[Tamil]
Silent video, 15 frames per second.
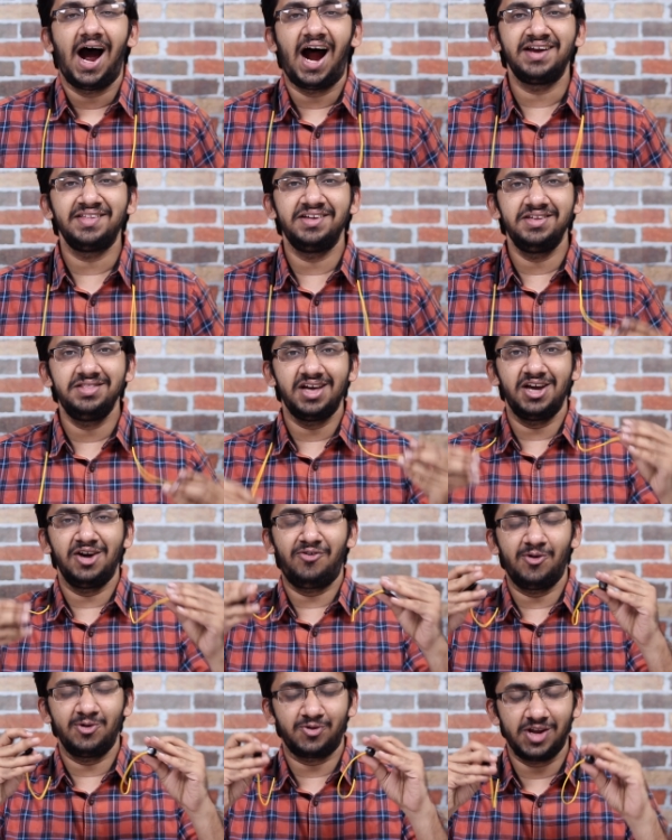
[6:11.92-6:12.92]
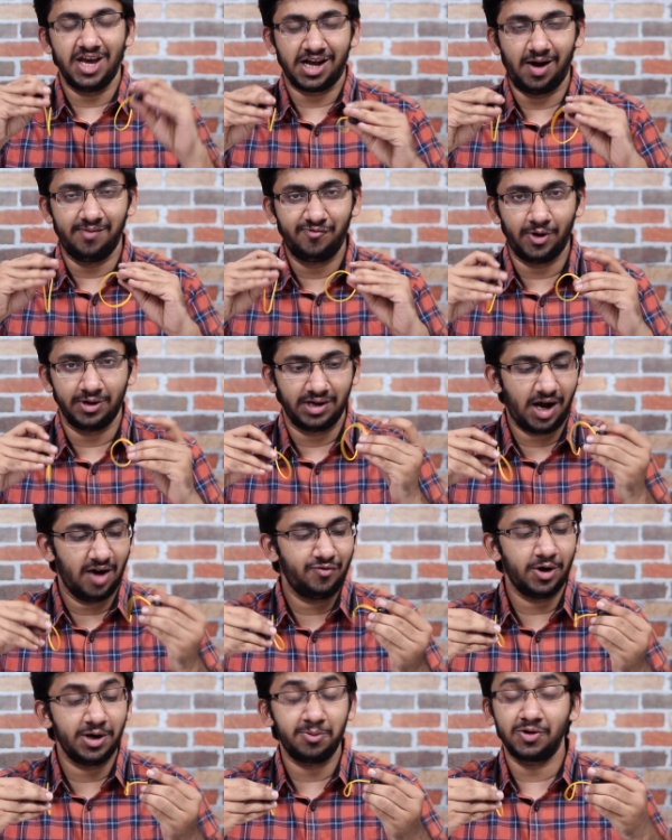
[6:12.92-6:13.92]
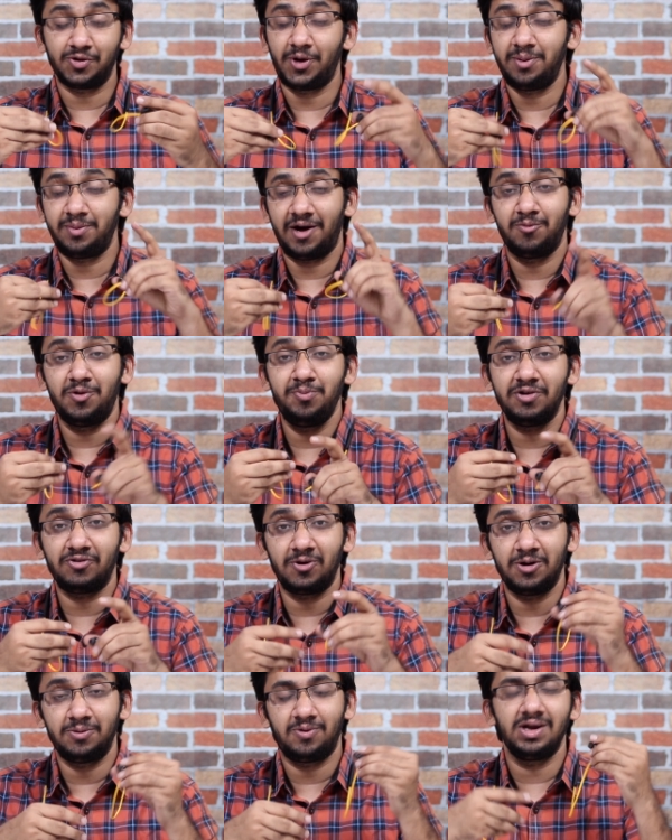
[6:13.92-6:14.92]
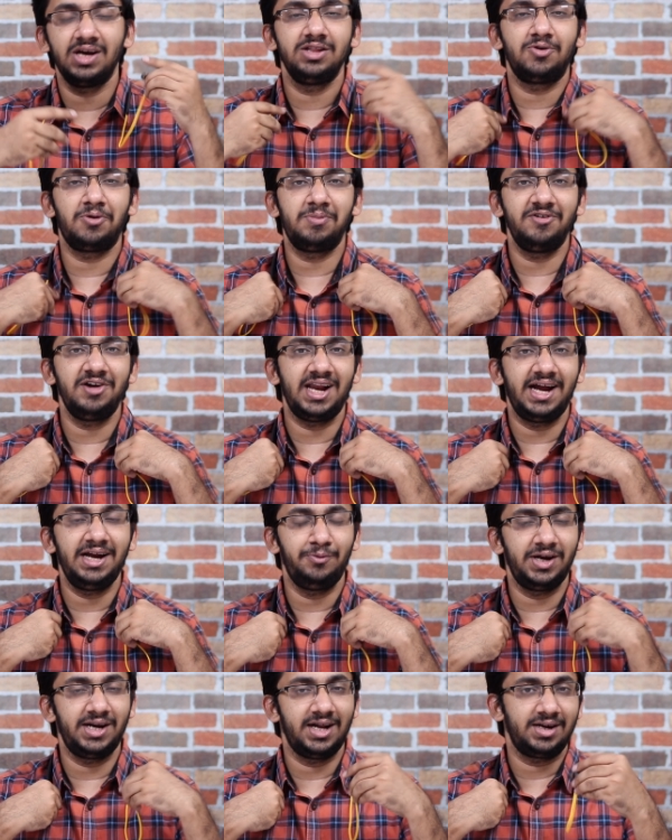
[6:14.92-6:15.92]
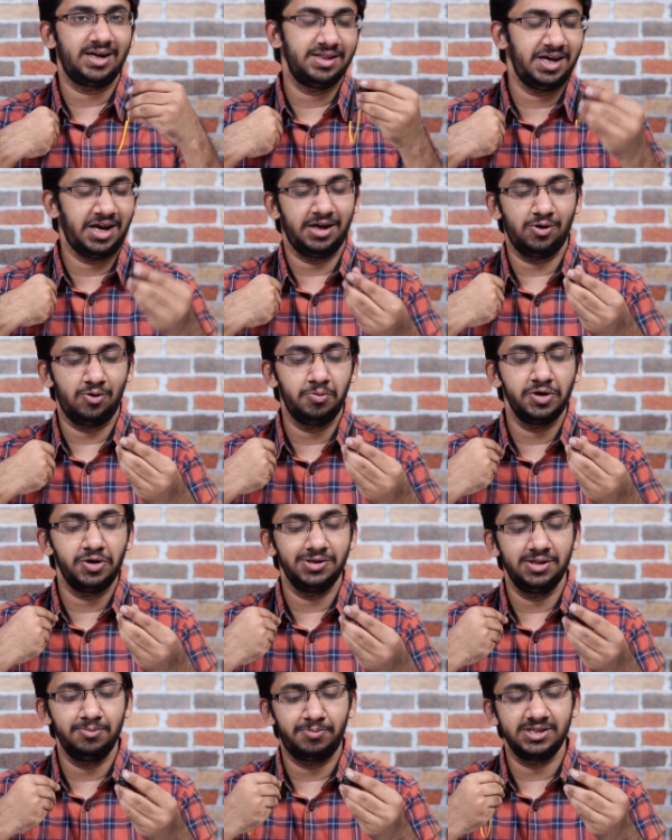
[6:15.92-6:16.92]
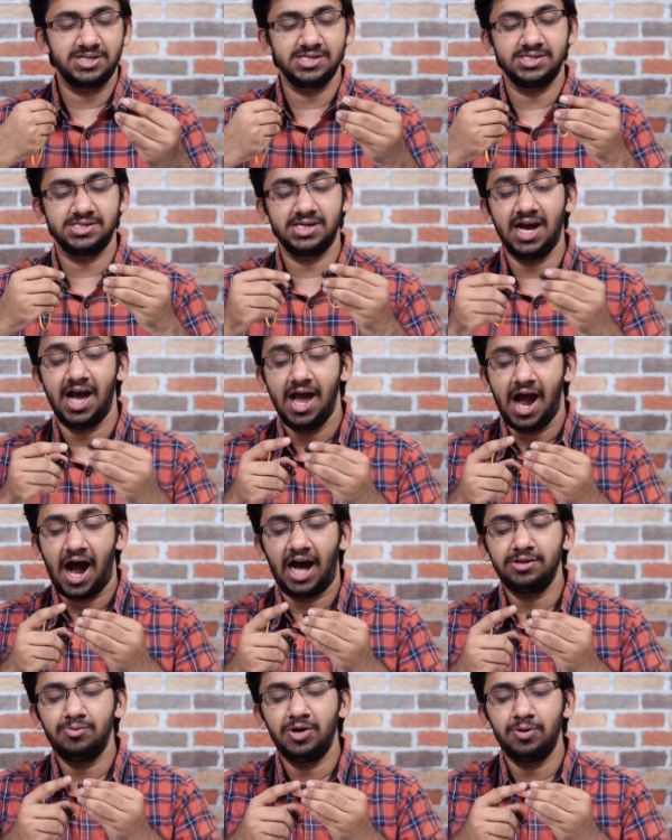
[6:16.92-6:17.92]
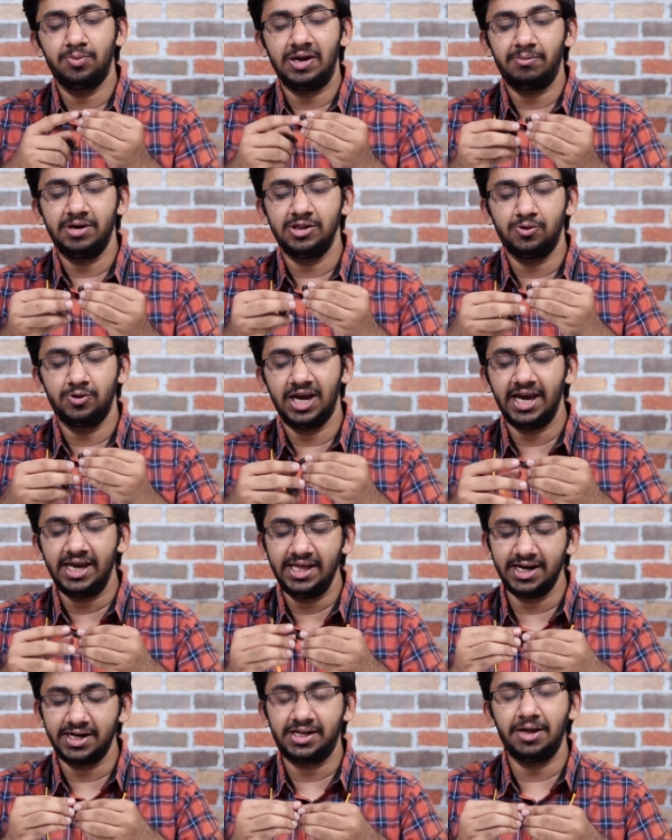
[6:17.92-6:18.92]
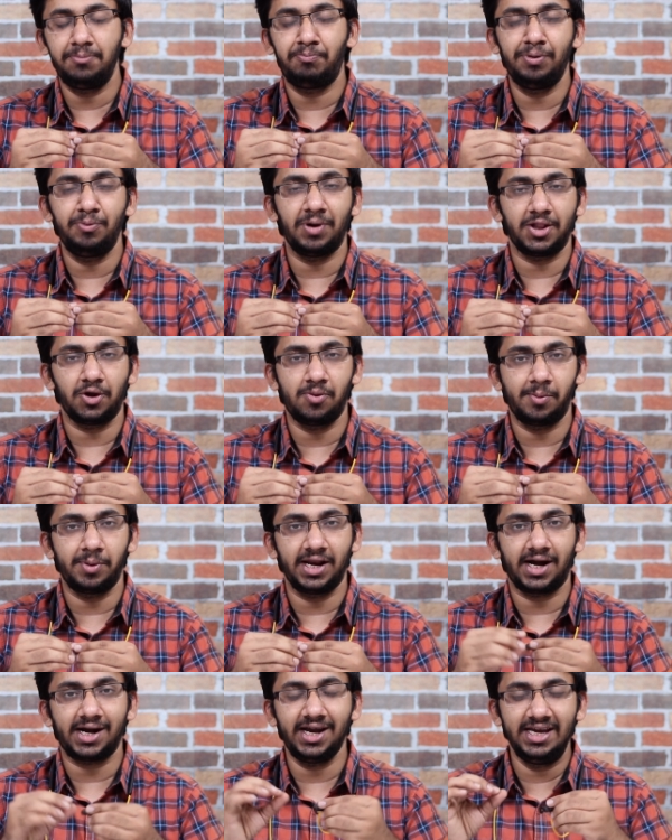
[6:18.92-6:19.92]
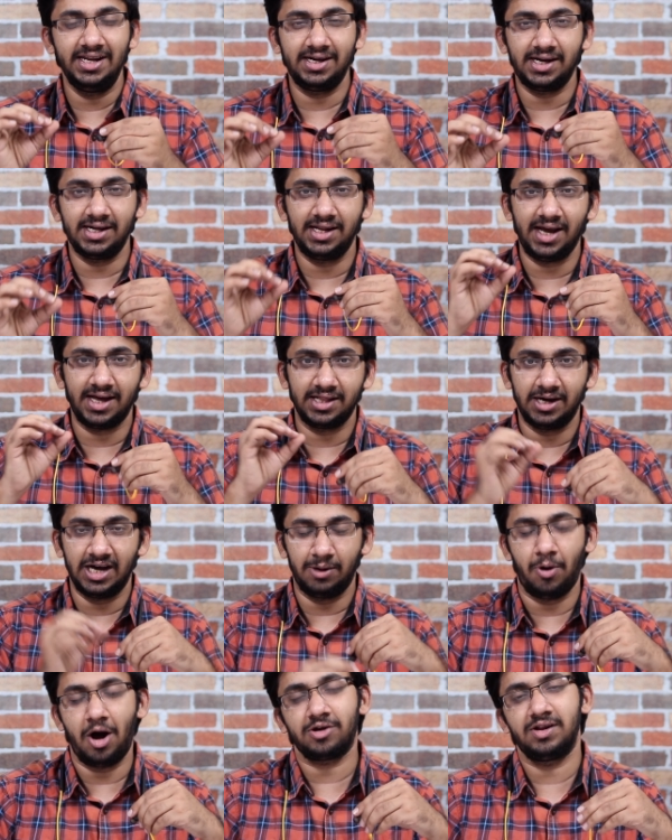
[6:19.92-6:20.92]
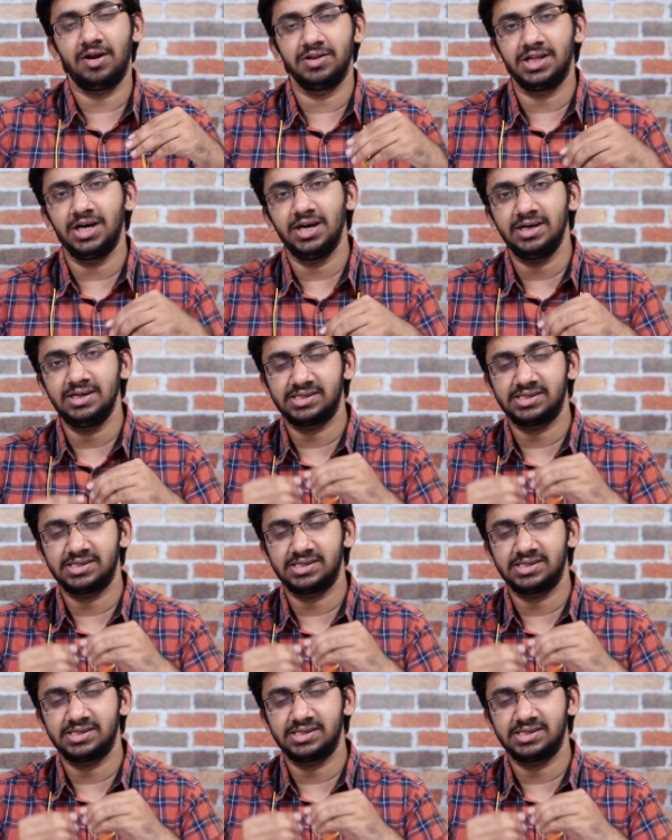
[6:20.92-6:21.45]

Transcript: அடுத்தது இந்த இயர்ஃபோன்ஸுடைய கம்ஃபர்ட் கம்ஃபர்ட்டை பொறுத்தவரை நான் முன்பே சொன்ன போல இது ரொம்பவே லைட் வெயிட்டாக இருக்கிறது எனக்கு ரொம்பவே வந்து பிடிச்சிருந்துச்சு அது மட்டும் இல்லாமல் இதுடைய இயர் டிப்பு பதம் அப்படின்னாக்கா இருக்கிறதே அந்த வாக்ஸில் வந்து